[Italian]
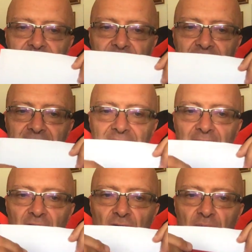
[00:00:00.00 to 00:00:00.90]
mai
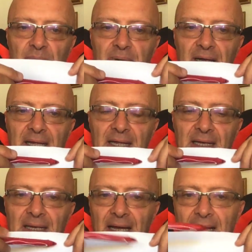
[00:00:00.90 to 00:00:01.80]

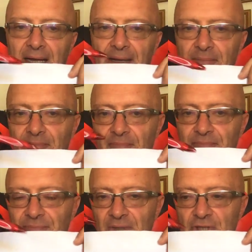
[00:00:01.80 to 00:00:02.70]
interrompere la,
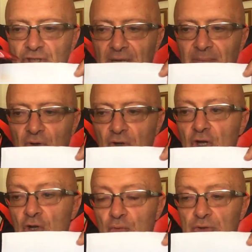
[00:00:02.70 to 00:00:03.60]
diciamo,
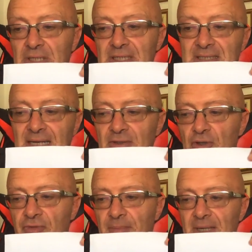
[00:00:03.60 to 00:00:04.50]
utilizzando
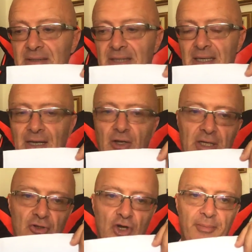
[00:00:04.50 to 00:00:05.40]
ovviamente allora,
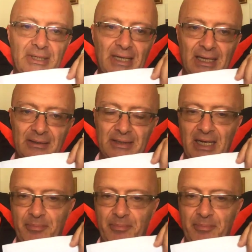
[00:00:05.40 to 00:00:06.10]
il nome della, della